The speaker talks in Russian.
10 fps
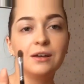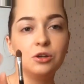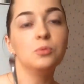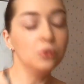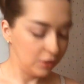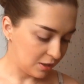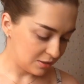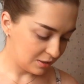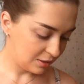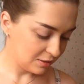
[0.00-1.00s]
Люблю я
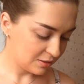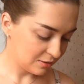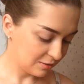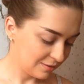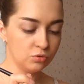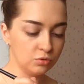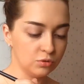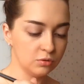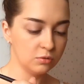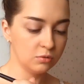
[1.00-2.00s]
эти кисти.
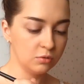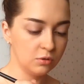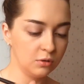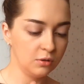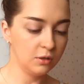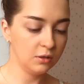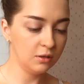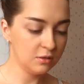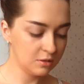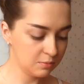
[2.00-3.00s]
Чуть на
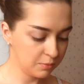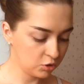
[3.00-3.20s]
кисть,